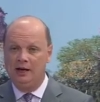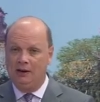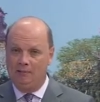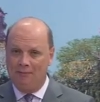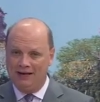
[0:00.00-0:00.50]

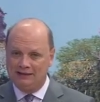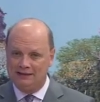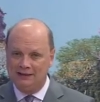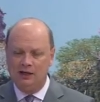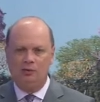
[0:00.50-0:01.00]

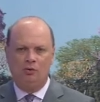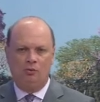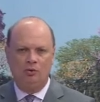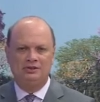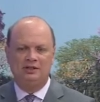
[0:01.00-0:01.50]
mas não
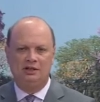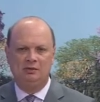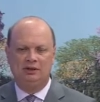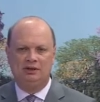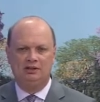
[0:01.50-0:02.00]

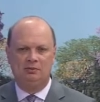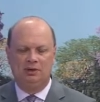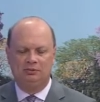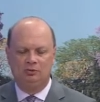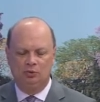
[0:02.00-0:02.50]
conseguiu
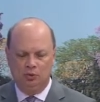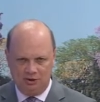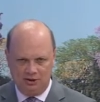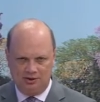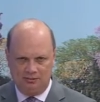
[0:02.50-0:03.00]
atendimento no
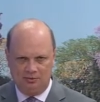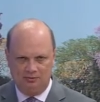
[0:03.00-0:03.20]
município.